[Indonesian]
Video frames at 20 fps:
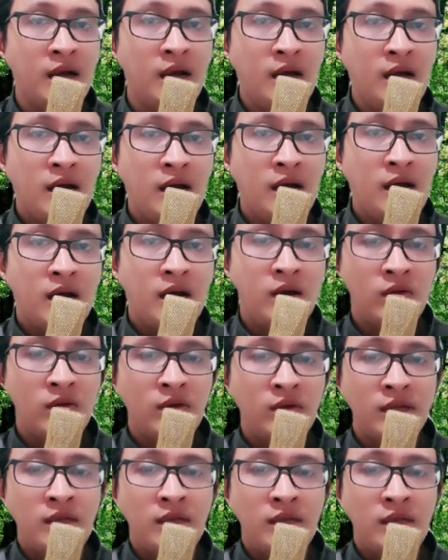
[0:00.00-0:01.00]
Kalau
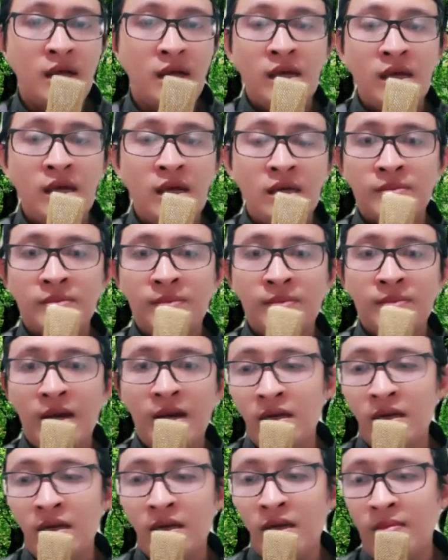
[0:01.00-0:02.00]
kita semangat
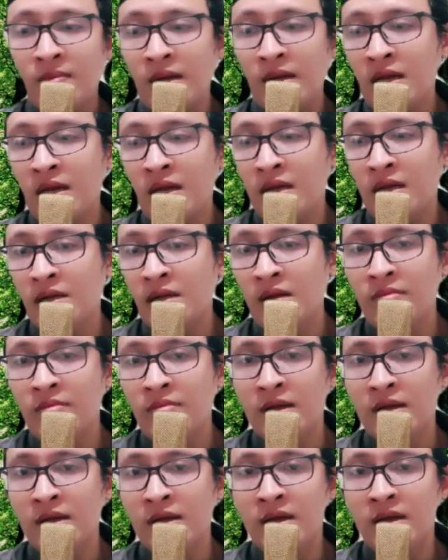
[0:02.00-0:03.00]
ngamalin
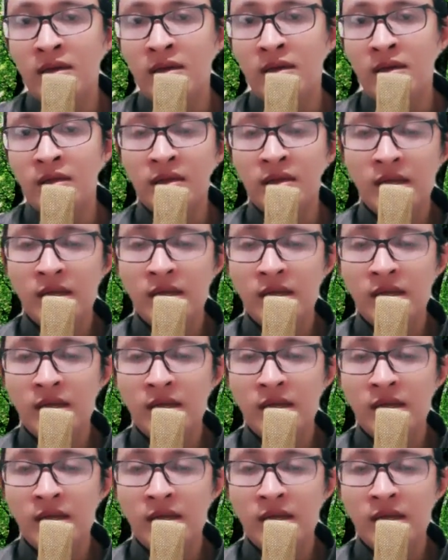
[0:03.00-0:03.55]
agama, nanti